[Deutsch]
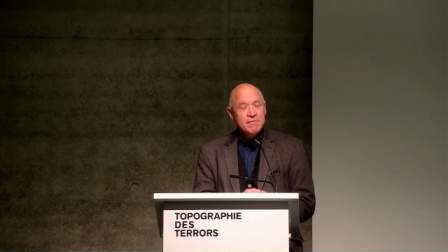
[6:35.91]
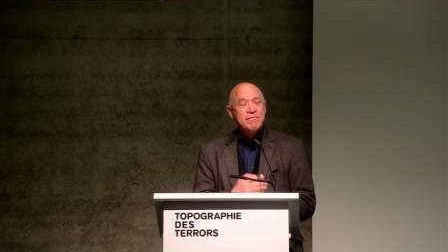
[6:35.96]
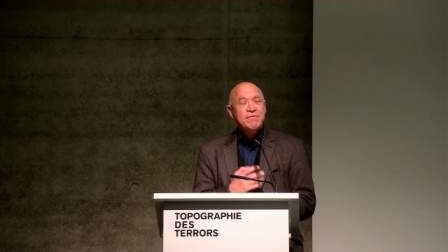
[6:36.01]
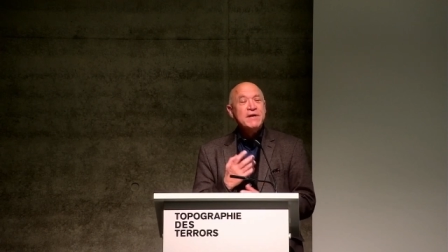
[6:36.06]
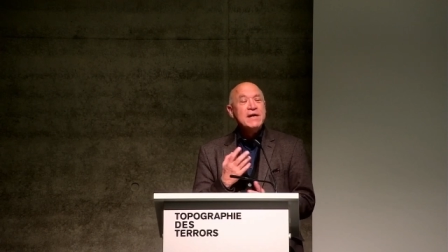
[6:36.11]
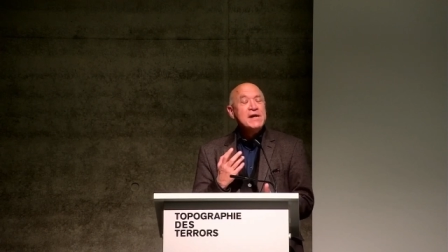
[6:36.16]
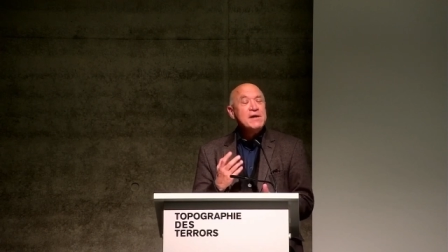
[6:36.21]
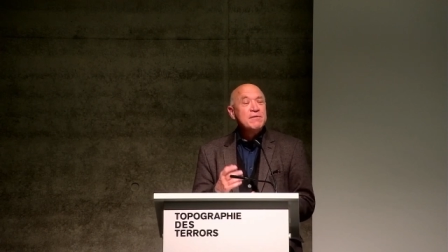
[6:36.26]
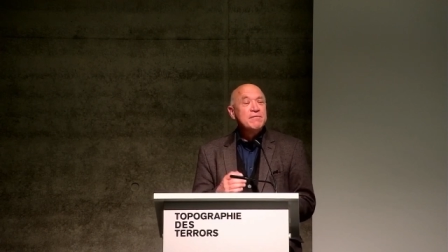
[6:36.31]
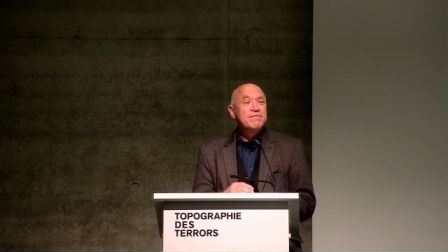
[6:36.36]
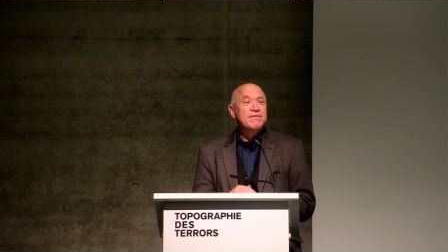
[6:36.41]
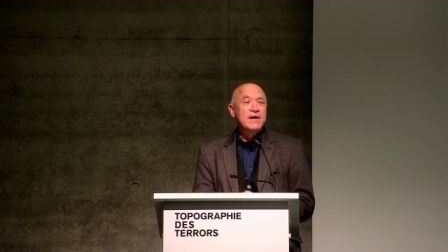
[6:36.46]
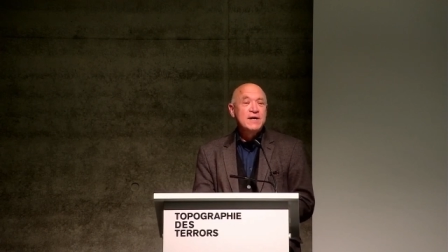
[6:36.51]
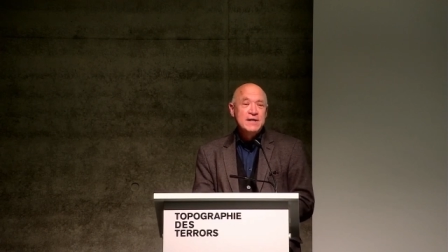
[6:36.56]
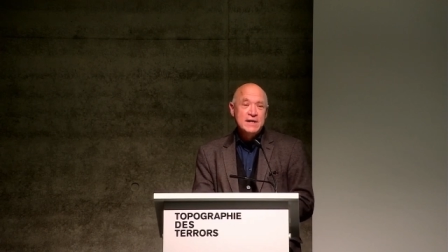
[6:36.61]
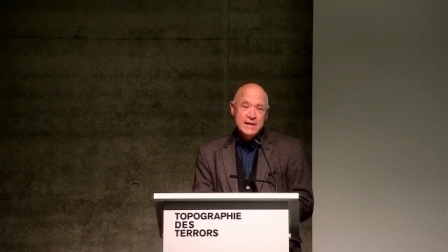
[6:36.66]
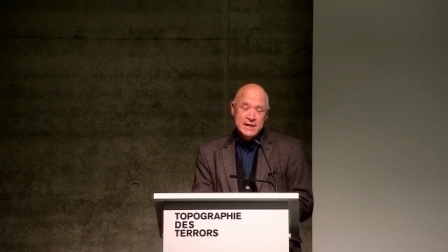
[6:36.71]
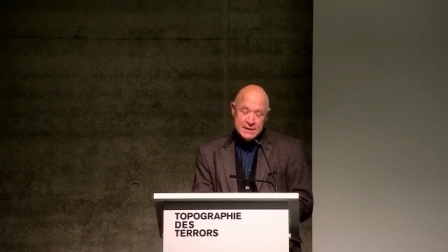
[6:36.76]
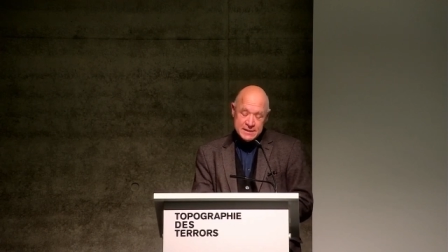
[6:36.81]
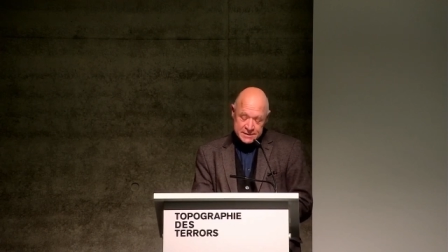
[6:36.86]
vielen
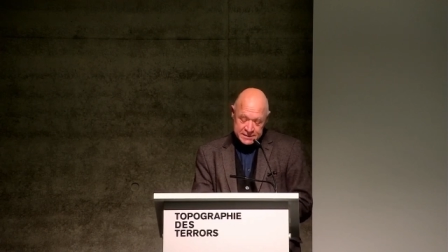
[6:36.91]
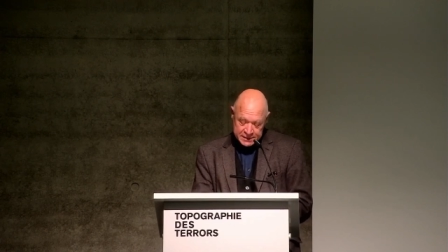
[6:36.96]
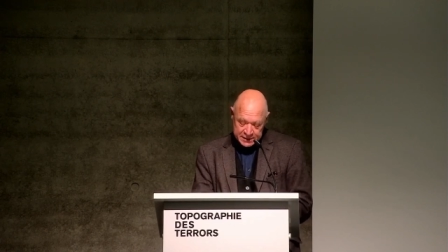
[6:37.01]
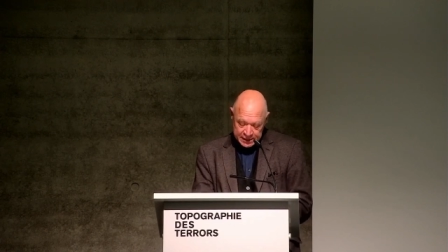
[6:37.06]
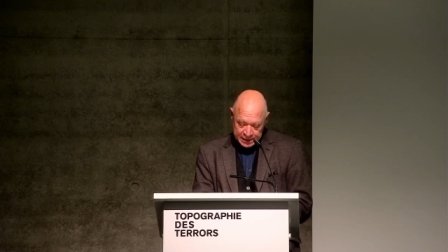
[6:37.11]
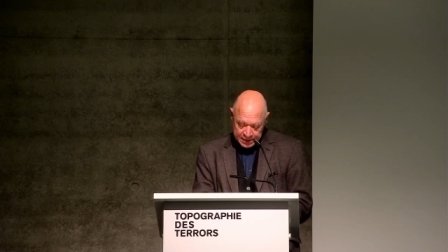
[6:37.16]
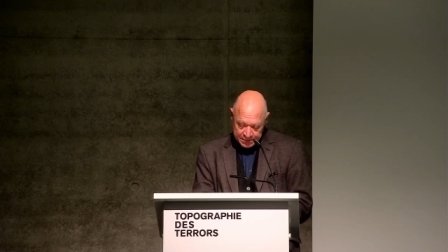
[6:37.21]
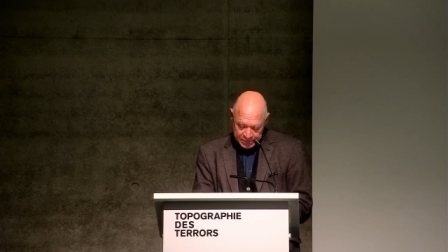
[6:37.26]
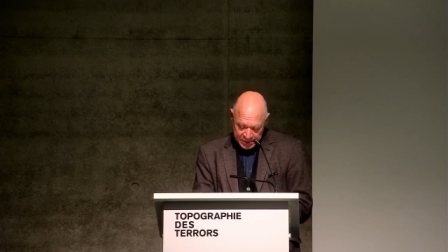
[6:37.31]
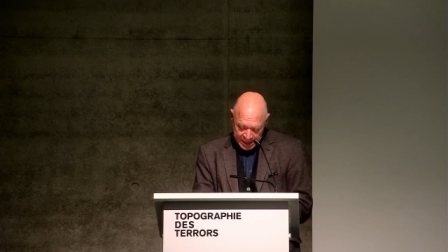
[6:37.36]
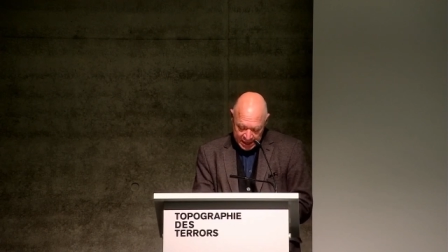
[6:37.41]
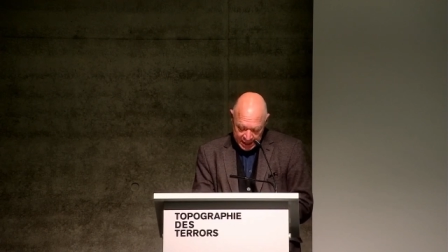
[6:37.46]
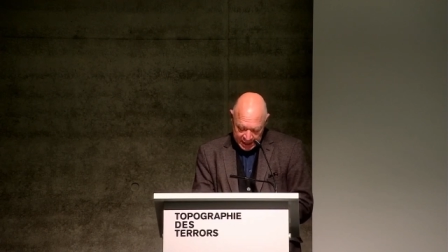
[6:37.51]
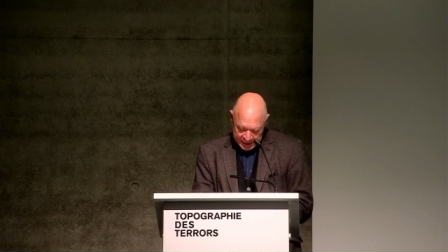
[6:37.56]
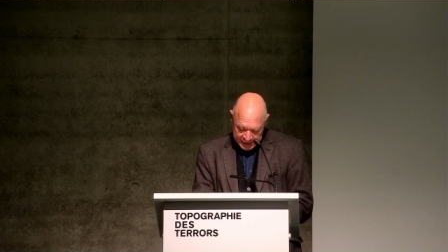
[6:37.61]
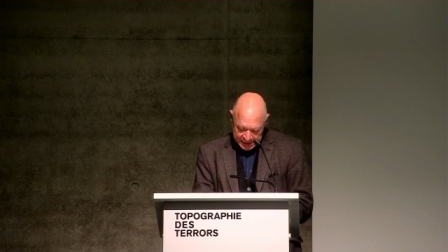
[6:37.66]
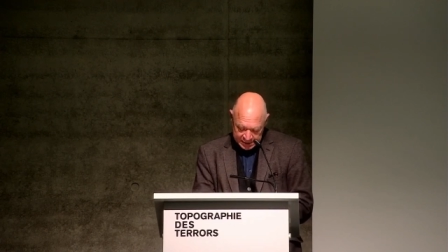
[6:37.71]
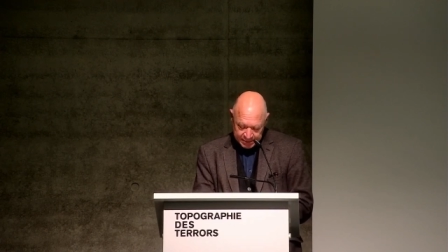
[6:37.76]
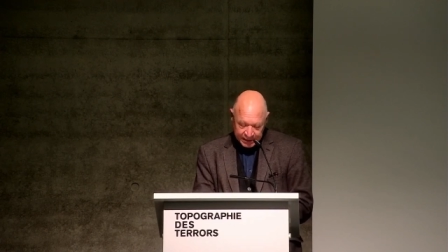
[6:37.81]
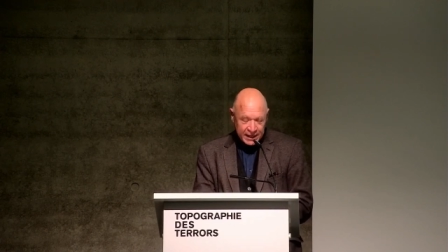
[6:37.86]
Verdienste
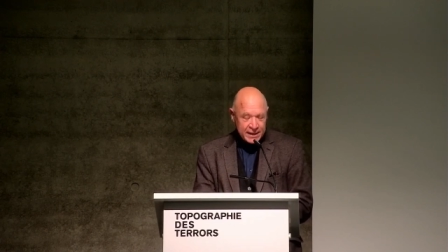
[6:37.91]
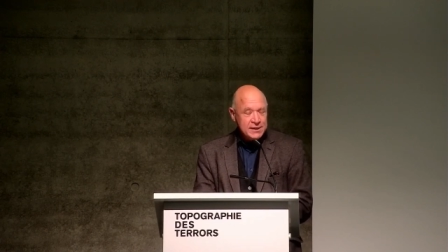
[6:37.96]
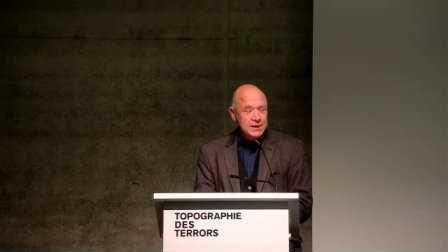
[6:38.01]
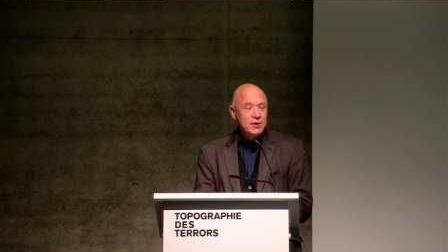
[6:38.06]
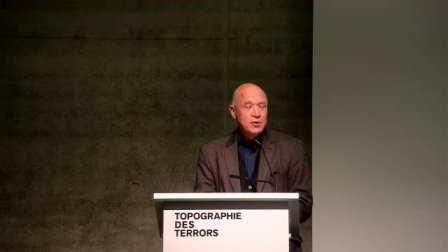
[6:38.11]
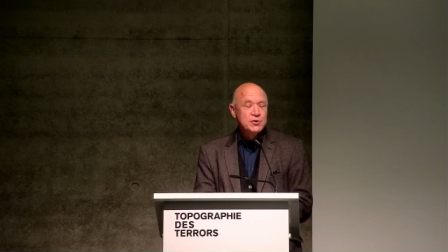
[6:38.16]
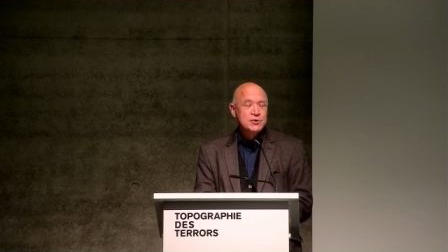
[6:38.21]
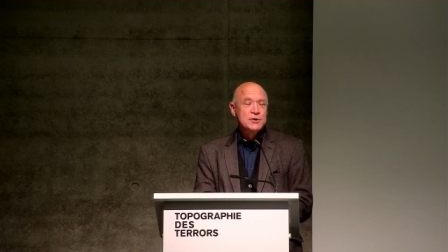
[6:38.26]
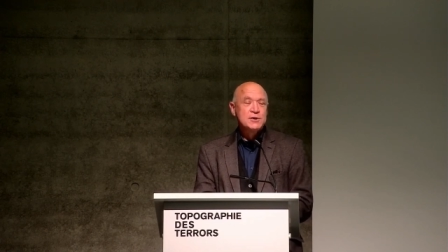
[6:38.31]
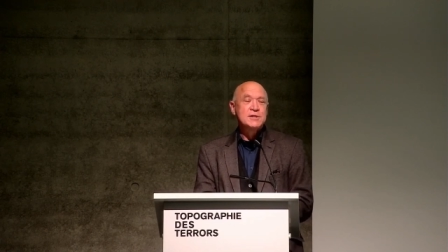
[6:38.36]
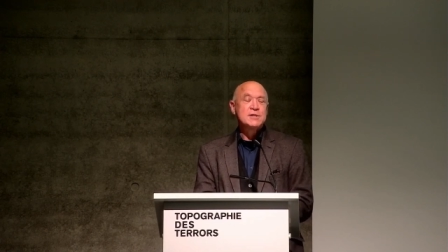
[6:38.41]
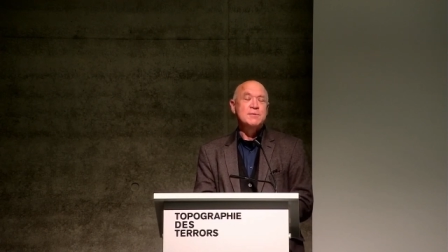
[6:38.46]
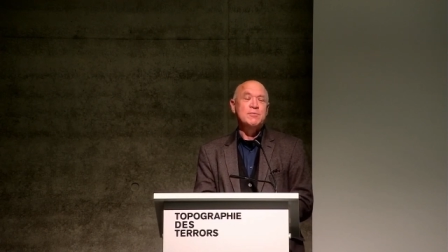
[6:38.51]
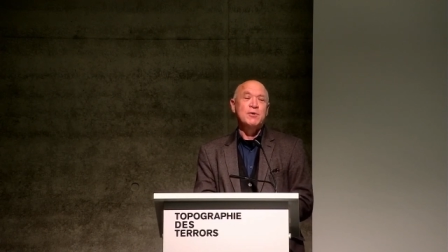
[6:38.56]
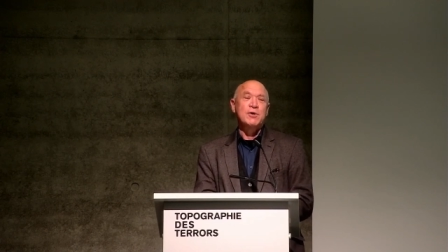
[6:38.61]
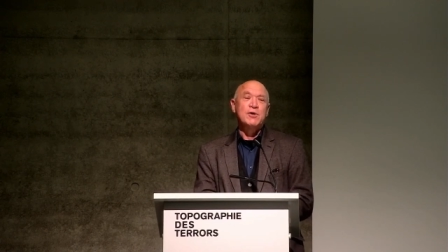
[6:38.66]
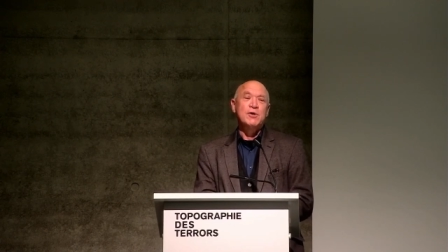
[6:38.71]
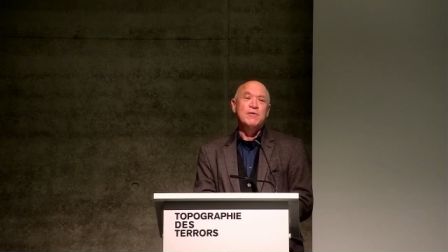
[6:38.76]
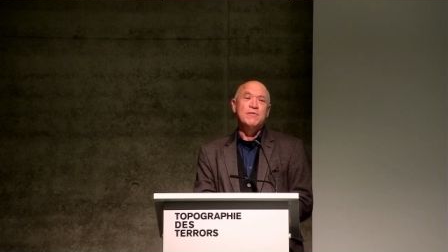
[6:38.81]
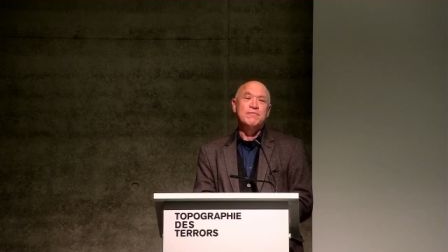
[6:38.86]

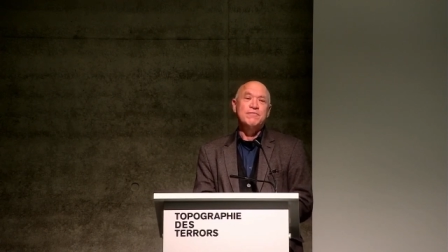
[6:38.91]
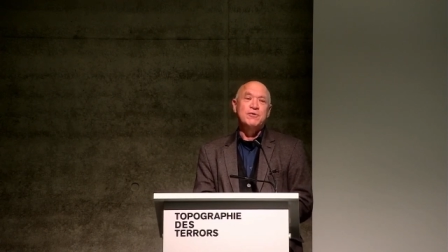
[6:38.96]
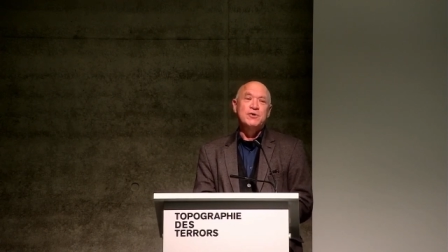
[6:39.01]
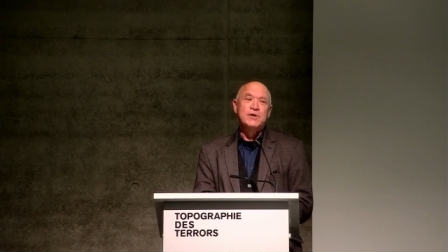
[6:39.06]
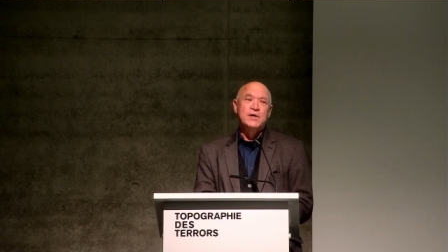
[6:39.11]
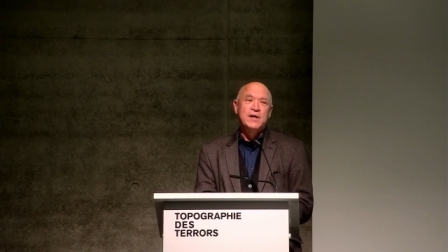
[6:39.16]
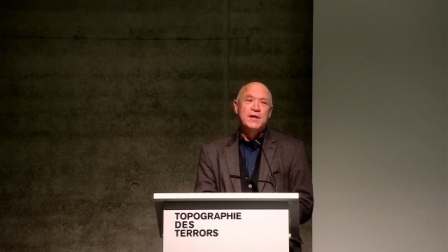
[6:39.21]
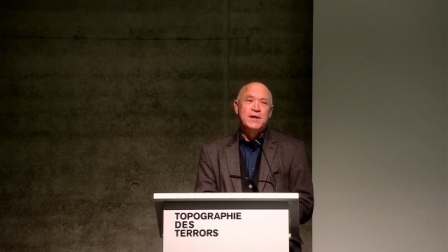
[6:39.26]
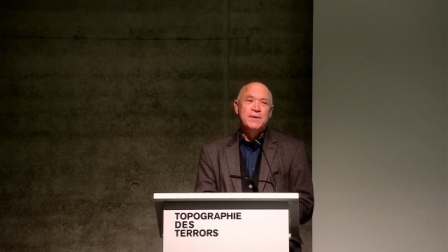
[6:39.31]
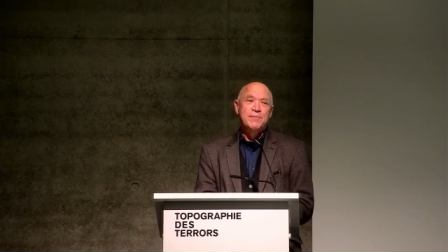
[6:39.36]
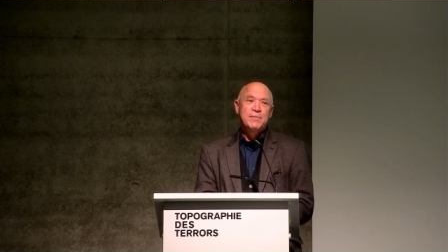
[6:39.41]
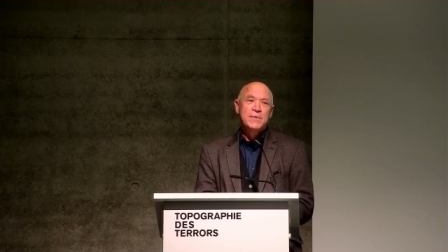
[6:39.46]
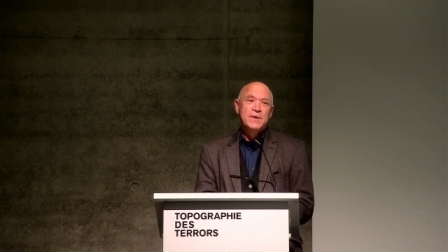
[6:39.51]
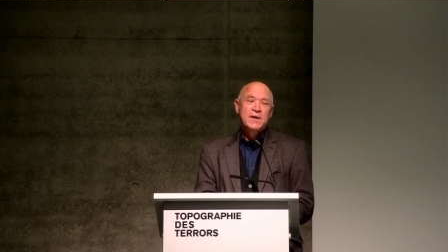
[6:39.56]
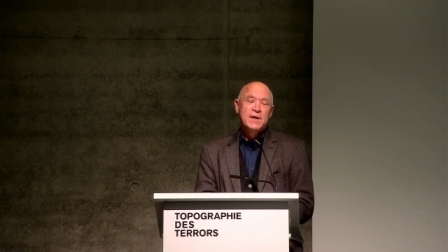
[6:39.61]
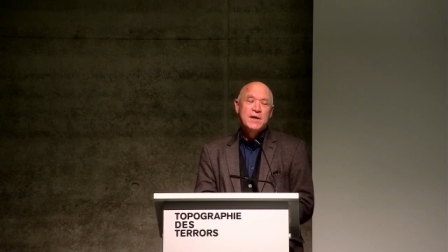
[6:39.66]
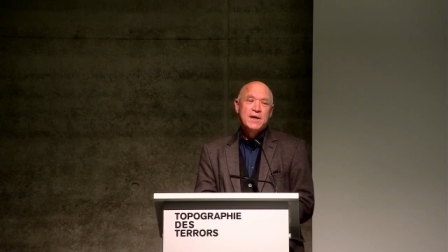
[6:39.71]
2012 von der